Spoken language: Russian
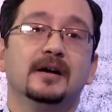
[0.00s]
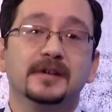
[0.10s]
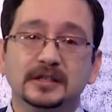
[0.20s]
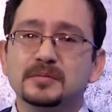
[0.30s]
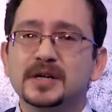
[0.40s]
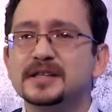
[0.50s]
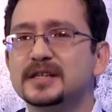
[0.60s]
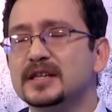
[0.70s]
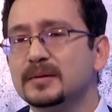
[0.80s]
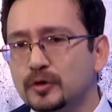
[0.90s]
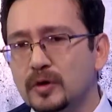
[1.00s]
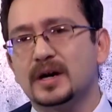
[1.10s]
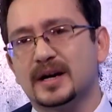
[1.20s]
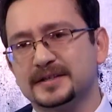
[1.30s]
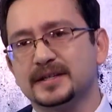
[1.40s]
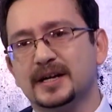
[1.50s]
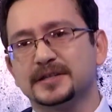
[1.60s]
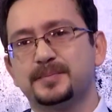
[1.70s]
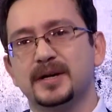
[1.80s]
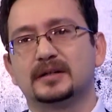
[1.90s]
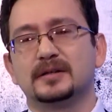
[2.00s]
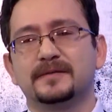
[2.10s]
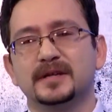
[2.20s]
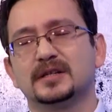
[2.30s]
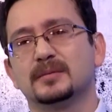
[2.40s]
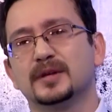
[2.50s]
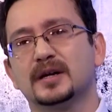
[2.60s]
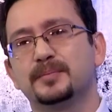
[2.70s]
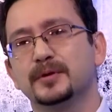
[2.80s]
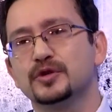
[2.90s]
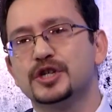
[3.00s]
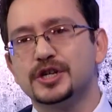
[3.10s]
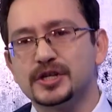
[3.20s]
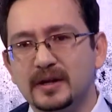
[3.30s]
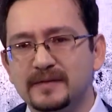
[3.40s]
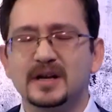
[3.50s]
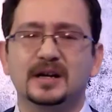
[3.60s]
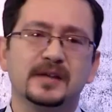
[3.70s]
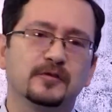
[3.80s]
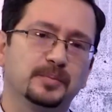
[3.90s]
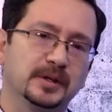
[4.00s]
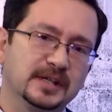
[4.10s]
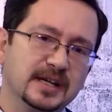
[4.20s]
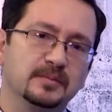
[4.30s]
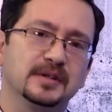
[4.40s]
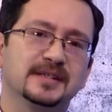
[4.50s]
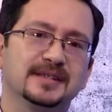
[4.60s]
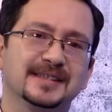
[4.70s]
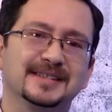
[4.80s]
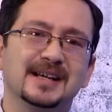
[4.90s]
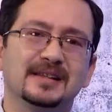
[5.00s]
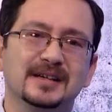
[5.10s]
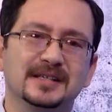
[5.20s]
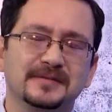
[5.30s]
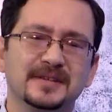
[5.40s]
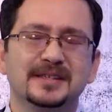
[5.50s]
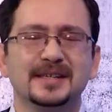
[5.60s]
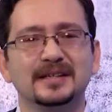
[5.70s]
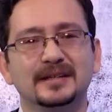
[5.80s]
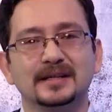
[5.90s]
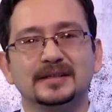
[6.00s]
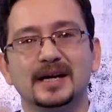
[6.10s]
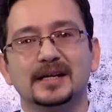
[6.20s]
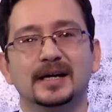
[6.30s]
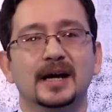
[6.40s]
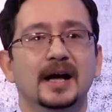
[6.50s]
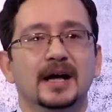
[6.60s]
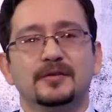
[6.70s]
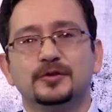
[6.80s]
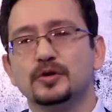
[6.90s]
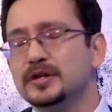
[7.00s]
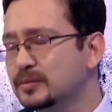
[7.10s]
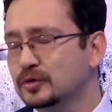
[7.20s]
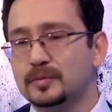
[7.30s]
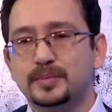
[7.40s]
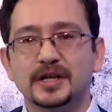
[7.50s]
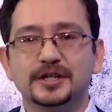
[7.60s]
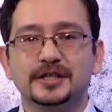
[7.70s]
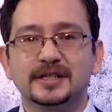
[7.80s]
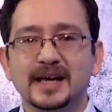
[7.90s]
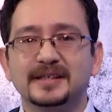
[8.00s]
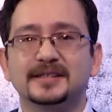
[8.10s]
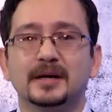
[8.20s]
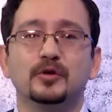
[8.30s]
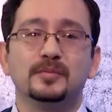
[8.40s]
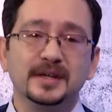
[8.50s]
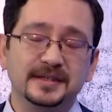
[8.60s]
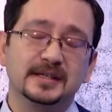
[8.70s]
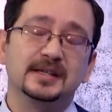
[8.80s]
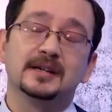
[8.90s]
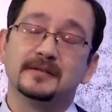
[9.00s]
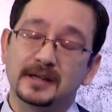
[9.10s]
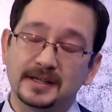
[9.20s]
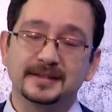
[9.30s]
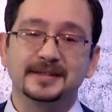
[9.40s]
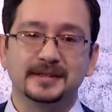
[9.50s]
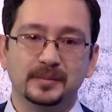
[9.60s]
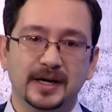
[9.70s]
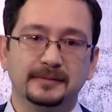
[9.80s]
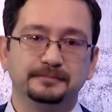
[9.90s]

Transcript: В этом рейтинге много разных аспектов. Это благополучие человека, его потребности, социальное развитие и так далее. Все не буду перечислять, само место говорит за себя.